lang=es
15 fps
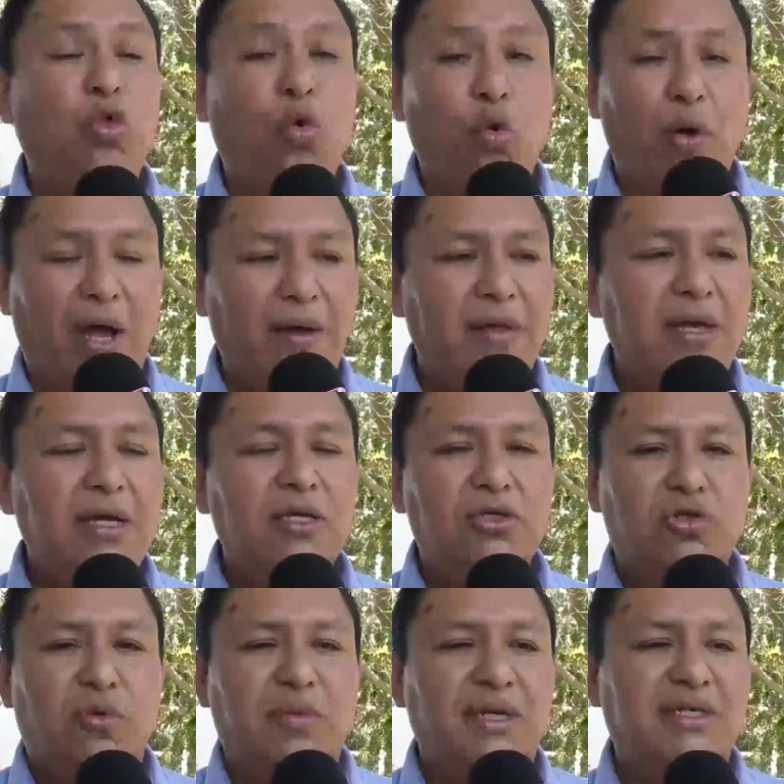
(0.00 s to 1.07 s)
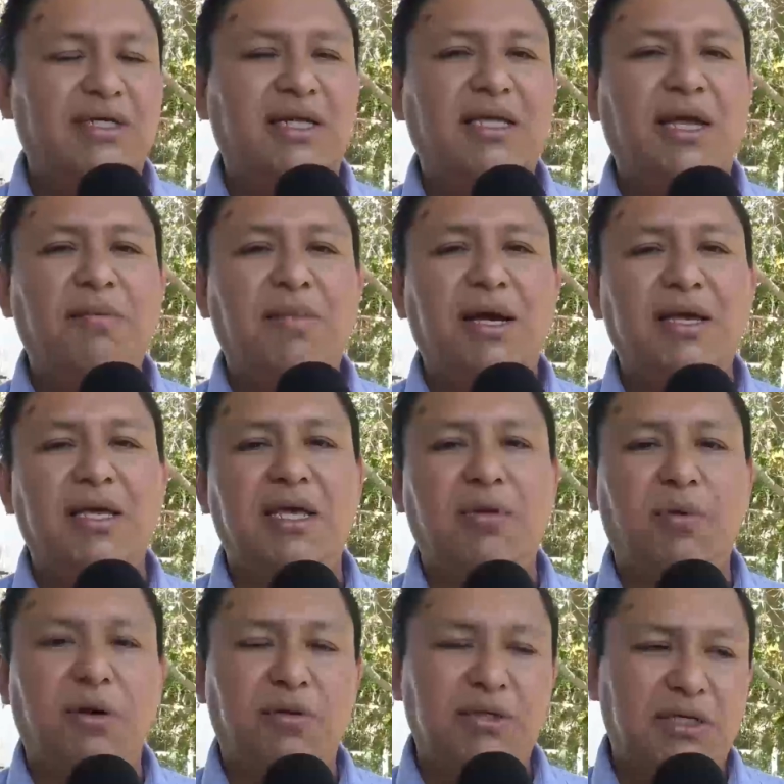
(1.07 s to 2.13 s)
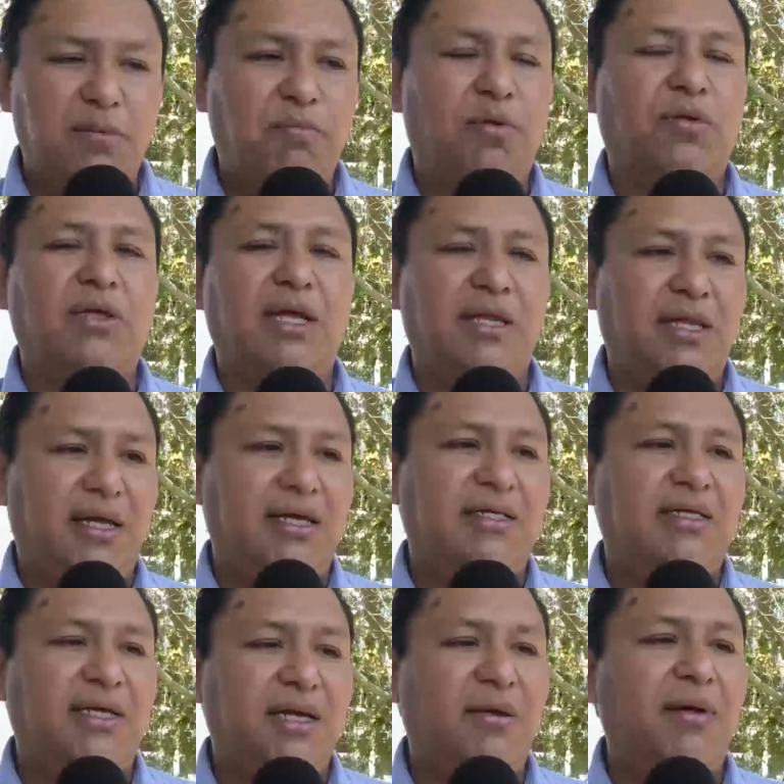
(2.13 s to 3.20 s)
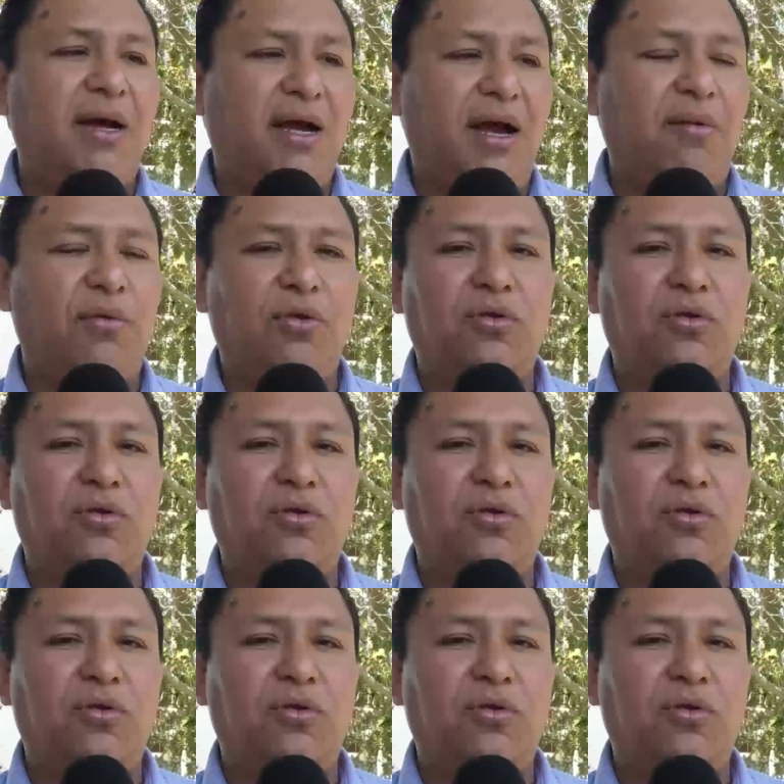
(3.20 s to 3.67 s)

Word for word: dura sobre este tema y bueno, es importante que se lleve a cabo.